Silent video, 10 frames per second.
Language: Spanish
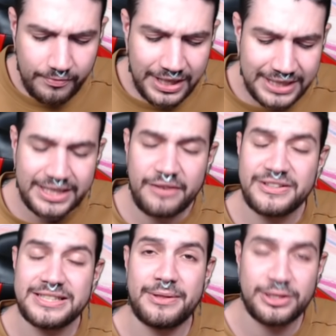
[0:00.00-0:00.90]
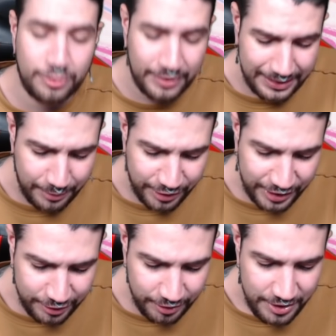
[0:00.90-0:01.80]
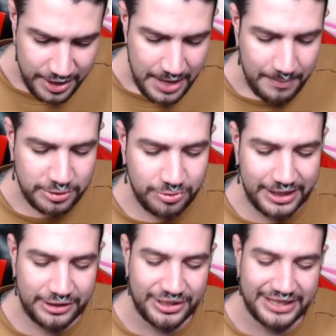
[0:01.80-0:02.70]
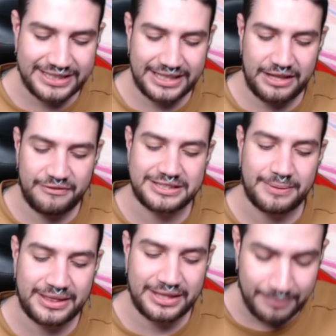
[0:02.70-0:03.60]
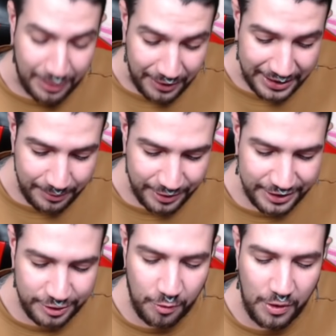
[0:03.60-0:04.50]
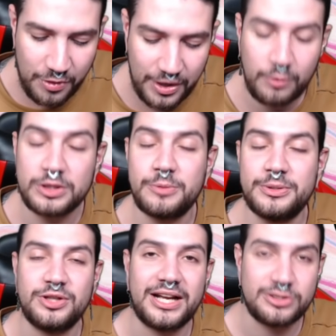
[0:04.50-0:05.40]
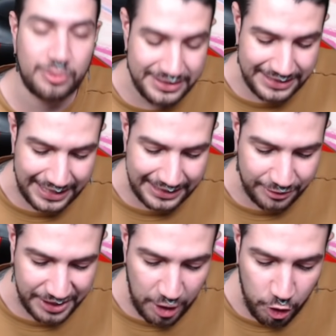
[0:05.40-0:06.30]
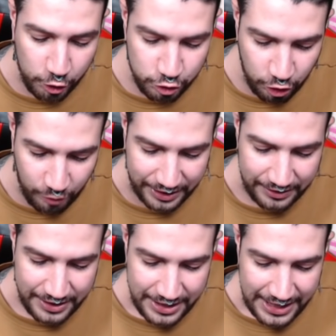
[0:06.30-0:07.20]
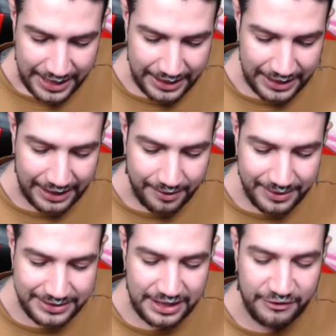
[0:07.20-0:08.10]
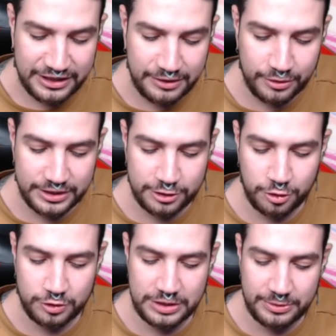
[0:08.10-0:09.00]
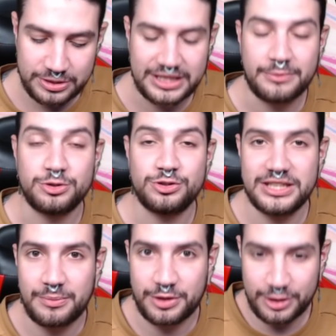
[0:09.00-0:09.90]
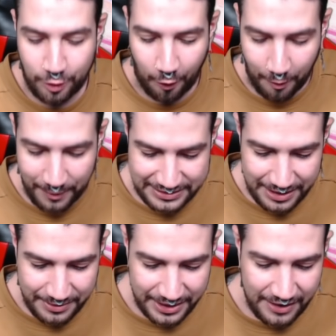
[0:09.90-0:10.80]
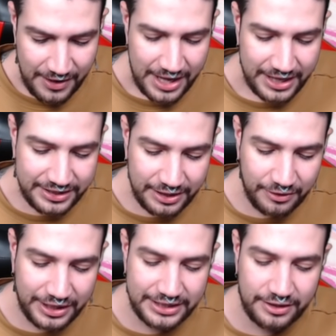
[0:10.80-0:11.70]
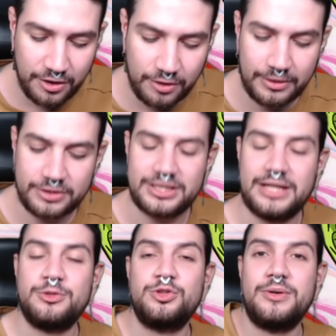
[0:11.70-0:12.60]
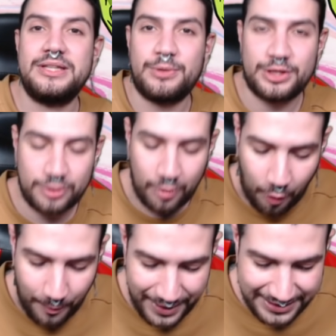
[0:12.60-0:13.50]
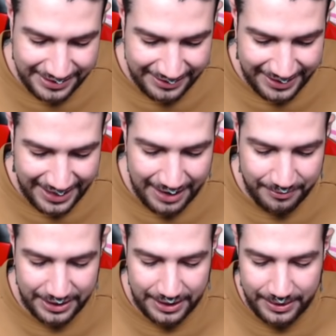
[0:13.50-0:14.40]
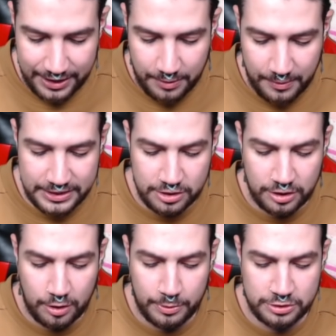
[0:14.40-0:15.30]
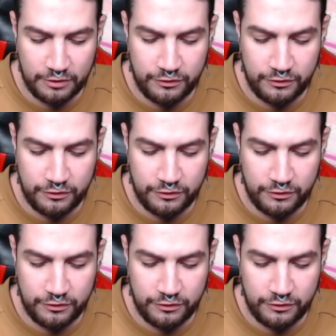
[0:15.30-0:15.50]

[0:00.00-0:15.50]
Ataque y defensa más 140%, más una adicional de ataque y defensa más, 40% cuando hay 4 personajes o más de la categoría crossover. Eh, además, efectivo contra todos los tipos si tenemos 80% o más de la vida y tira un crítico cuando tenemos 90% o más de la vida, ¿vale? Como veis lo tengo puesto